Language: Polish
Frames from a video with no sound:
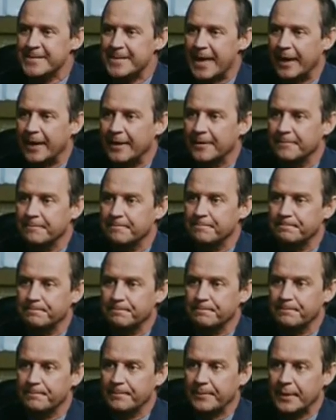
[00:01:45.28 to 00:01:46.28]
Nie.
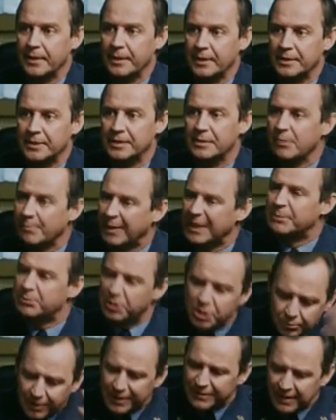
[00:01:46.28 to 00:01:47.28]
Gdyby pani
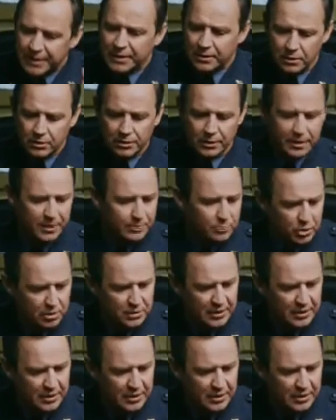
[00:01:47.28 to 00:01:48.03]
przyszła dwa tygodnie temu,